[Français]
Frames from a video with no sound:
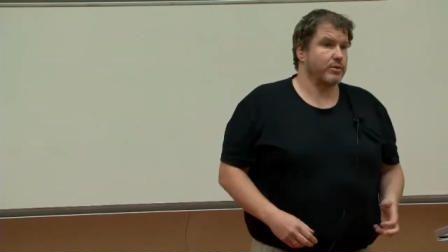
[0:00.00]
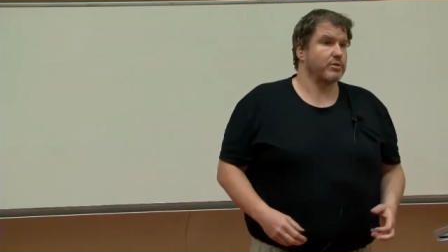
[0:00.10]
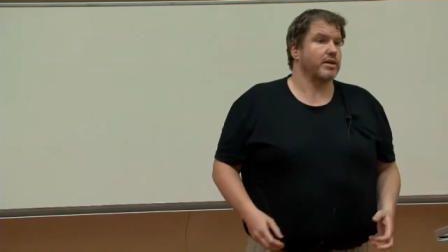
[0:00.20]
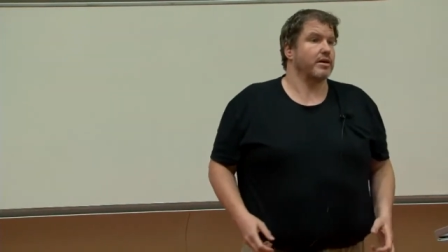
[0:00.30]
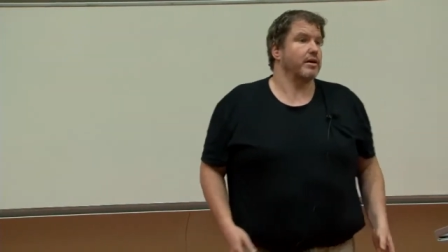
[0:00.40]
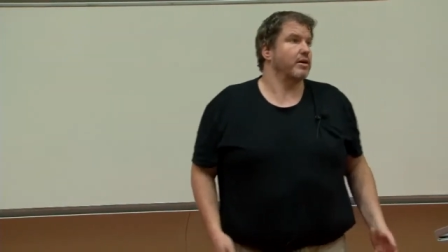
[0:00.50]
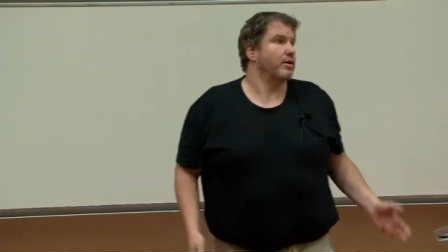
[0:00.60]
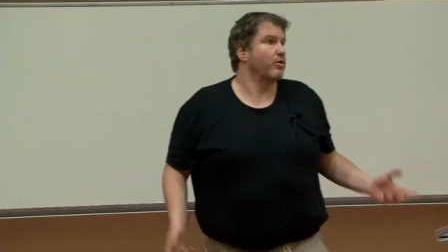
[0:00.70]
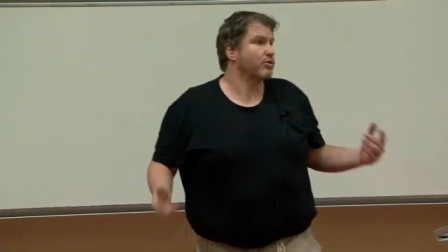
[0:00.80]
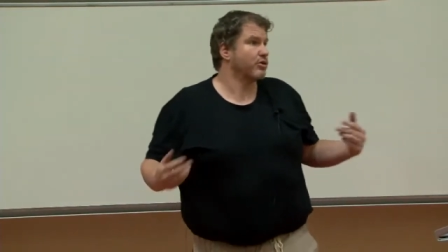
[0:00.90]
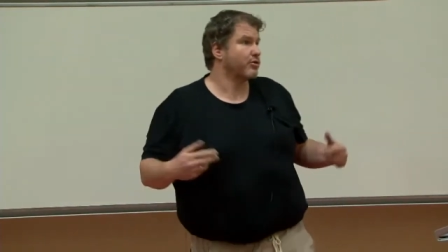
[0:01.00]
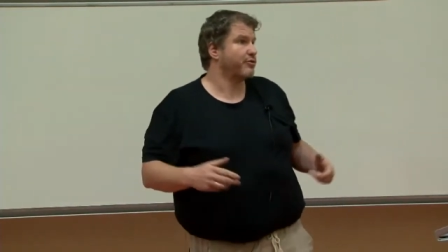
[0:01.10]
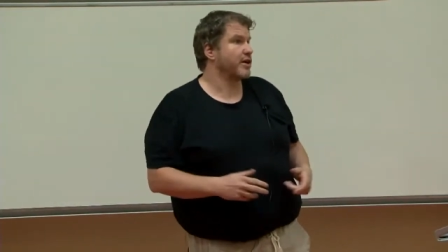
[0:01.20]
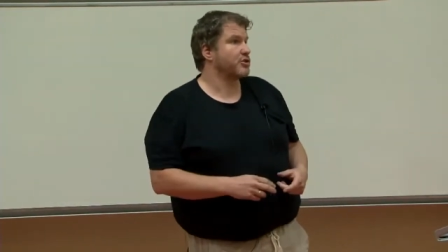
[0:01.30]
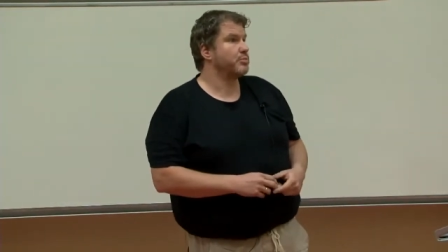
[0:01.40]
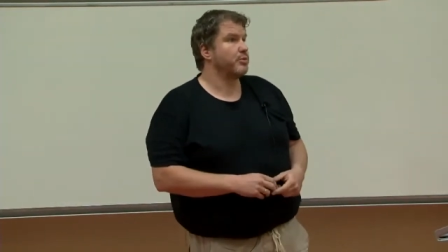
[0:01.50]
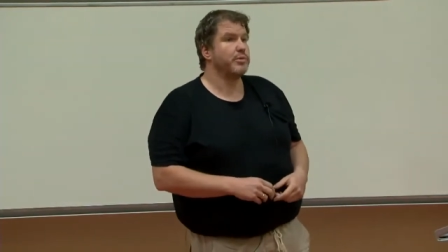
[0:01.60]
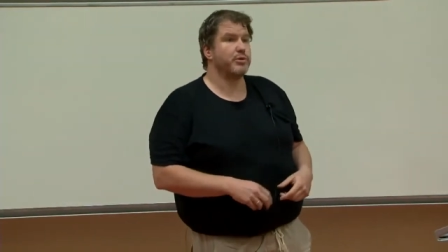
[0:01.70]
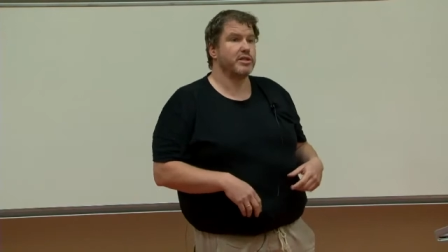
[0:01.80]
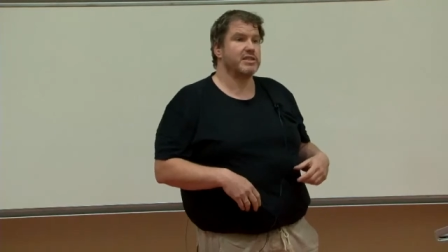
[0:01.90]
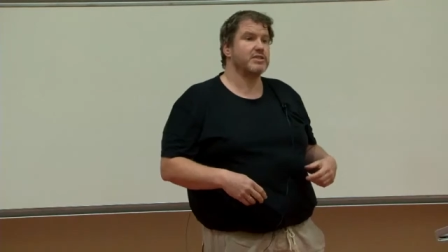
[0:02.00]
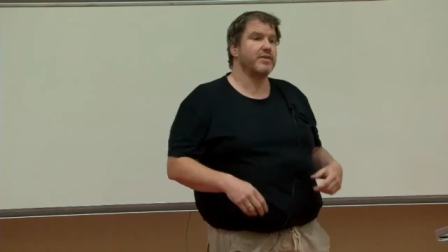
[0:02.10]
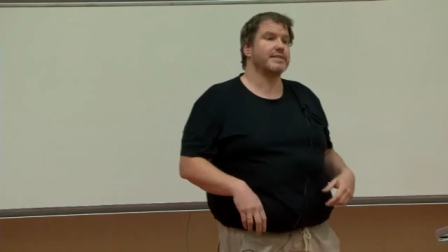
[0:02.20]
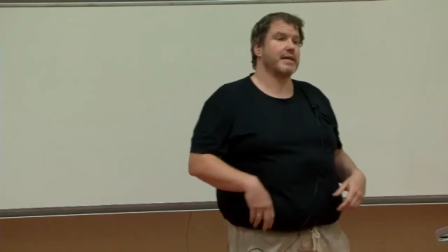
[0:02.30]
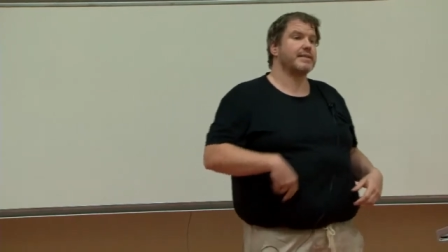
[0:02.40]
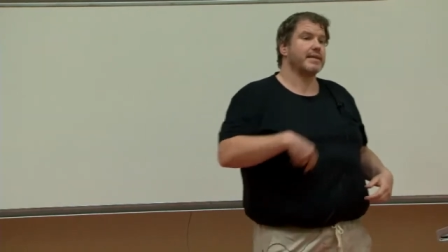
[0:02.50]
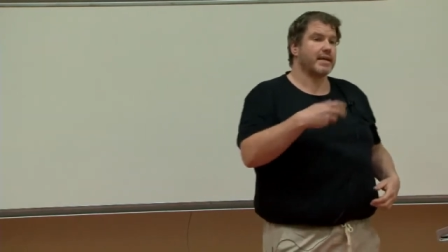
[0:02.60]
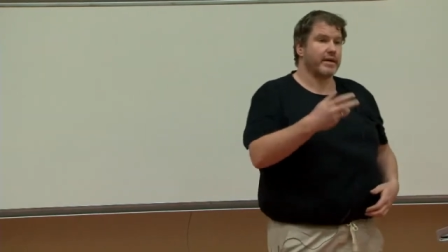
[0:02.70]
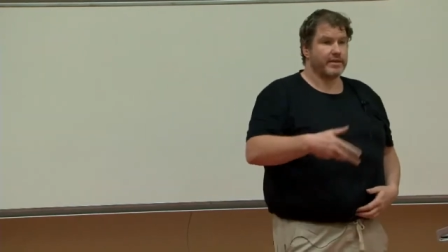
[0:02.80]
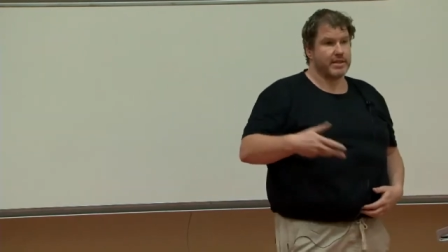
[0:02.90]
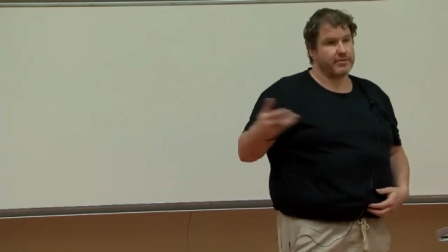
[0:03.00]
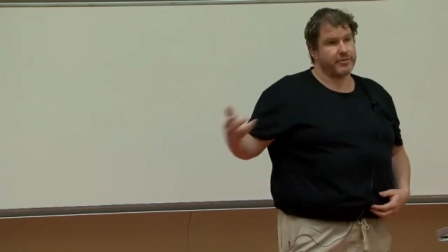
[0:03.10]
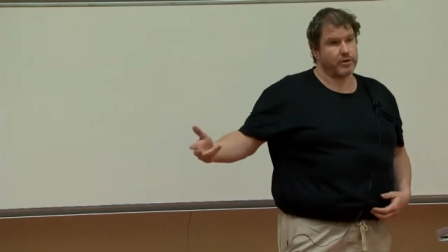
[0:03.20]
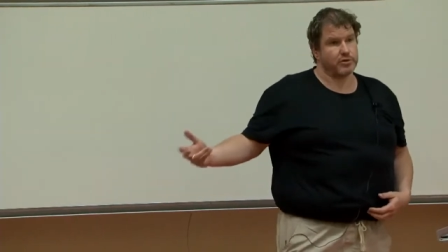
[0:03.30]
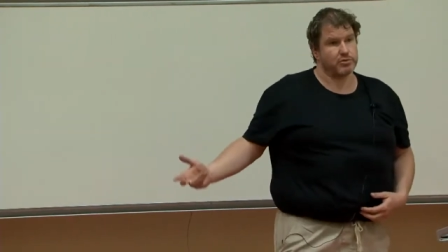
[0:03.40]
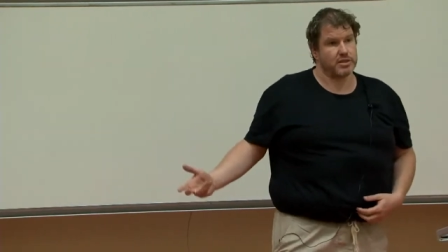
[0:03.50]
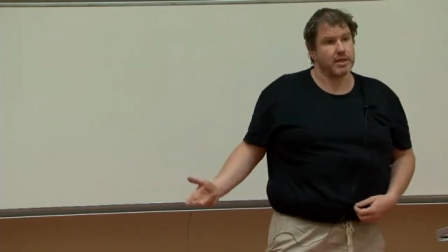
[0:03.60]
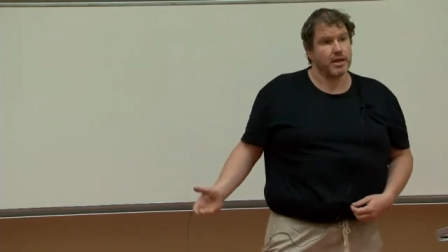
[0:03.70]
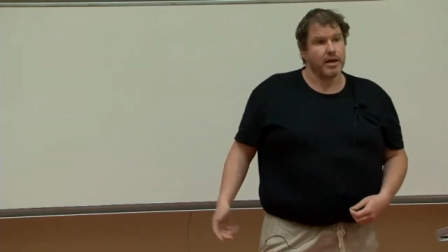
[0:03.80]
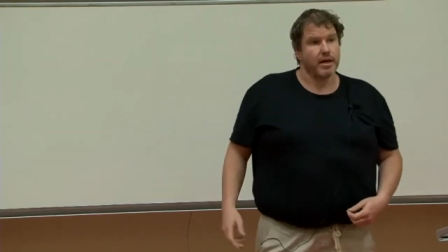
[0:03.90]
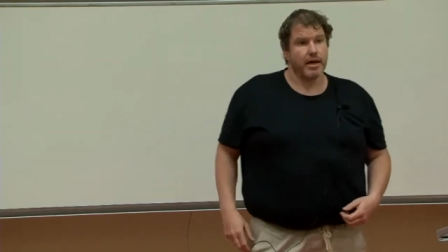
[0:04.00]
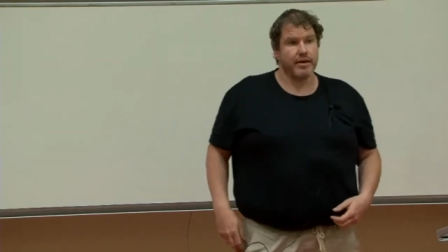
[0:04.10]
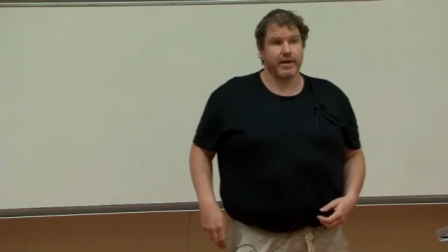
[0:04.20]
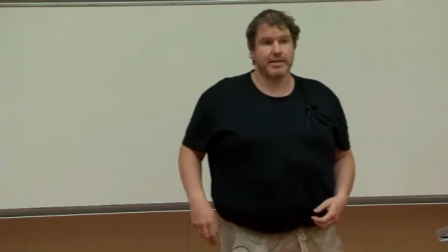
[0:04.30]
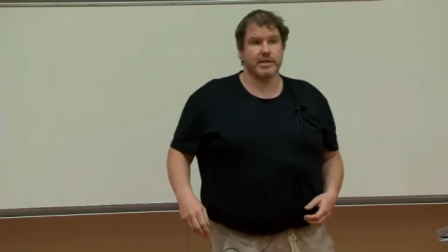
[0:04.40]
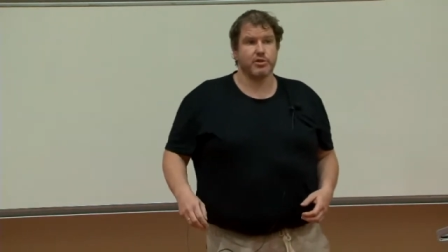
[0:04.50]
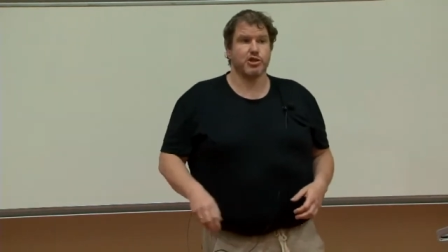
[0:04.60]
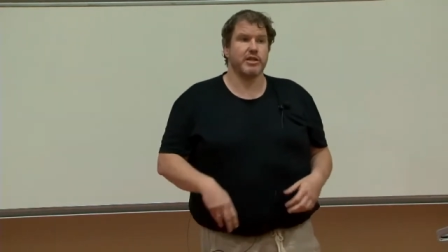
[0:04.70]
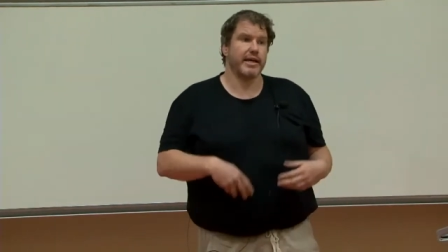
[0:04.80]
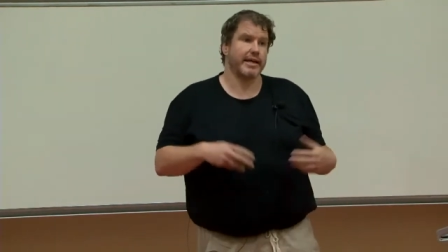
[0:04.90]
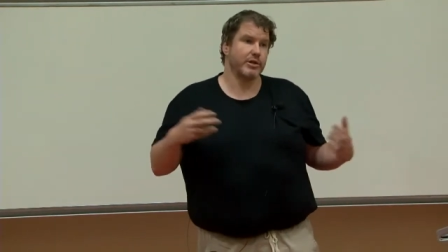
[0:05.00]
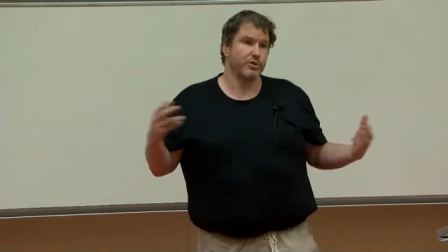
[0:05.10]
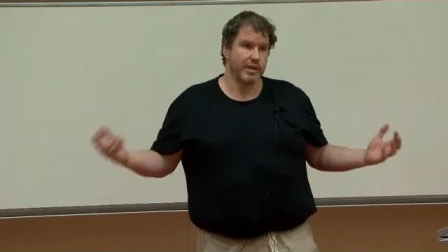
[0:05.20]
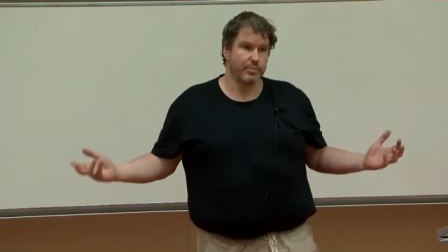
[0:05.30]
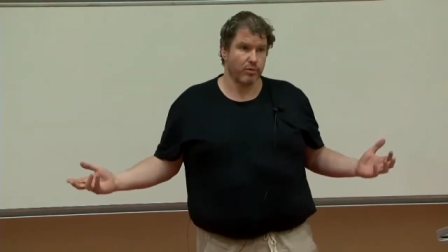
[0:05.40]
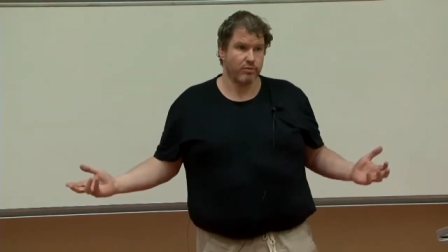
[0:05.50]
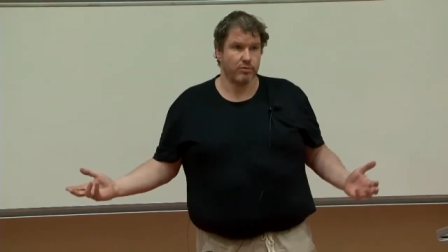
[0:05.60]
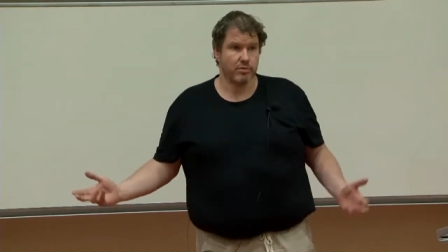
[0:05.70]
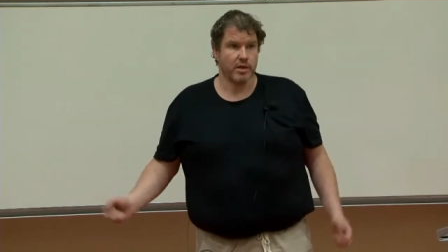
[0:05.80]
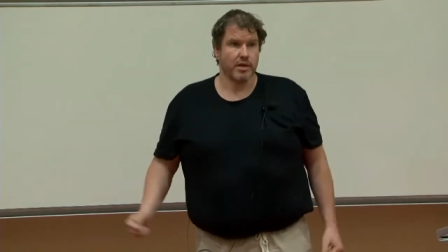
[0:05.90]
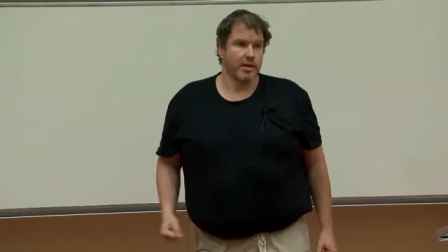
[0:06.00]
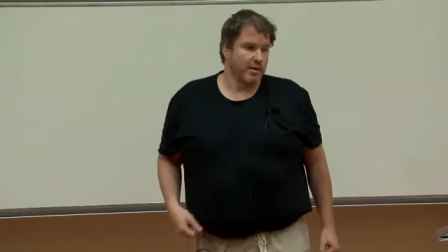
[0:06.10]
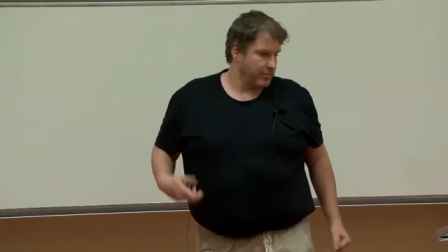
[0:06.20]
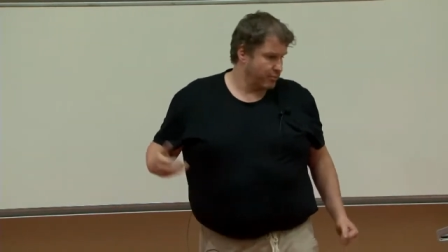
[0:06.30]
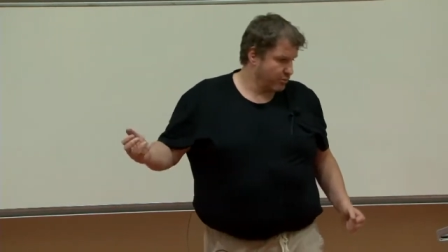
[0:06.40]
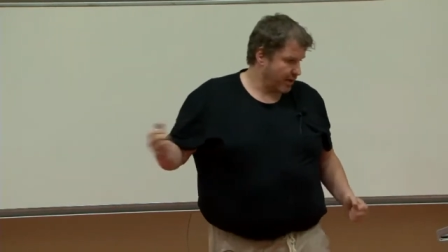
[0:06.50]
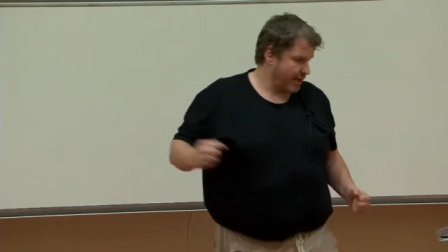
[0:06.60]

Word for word: Donc, euh, autant que faire se peut, Hypothesis va bah, s'intégrer avec ces différents outils et va bah, essayer de générer des données pour vous, pour